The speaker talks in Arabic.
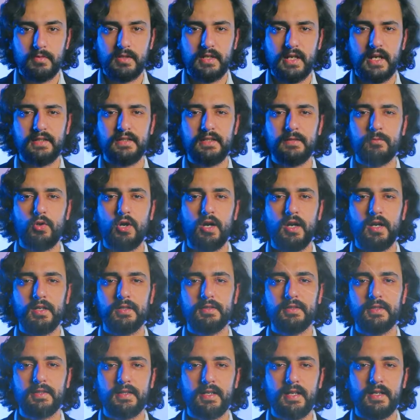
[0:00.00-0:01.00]
من هيدي
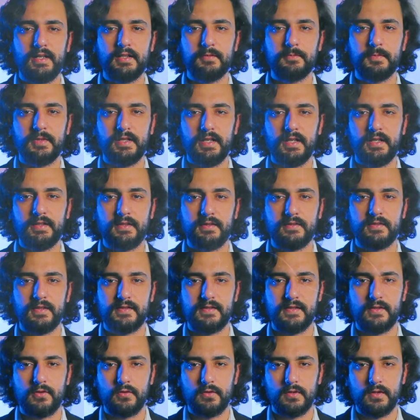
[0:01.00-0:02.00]
المعاهدة كانت بداية
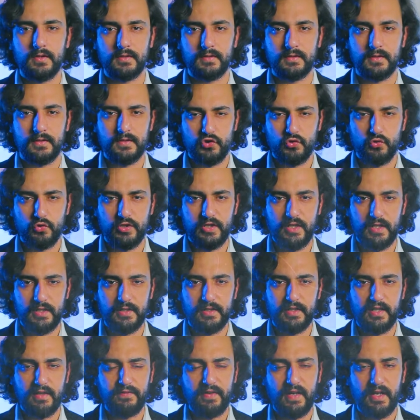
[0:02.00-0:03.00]
التساؤلات شو
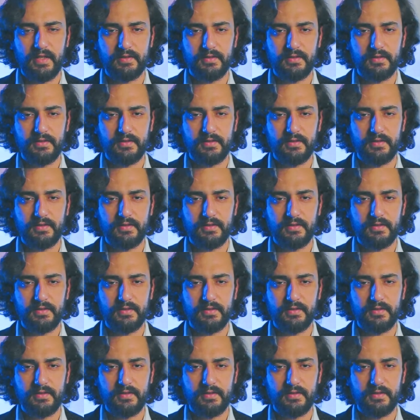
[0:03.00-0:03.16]
يلي دفع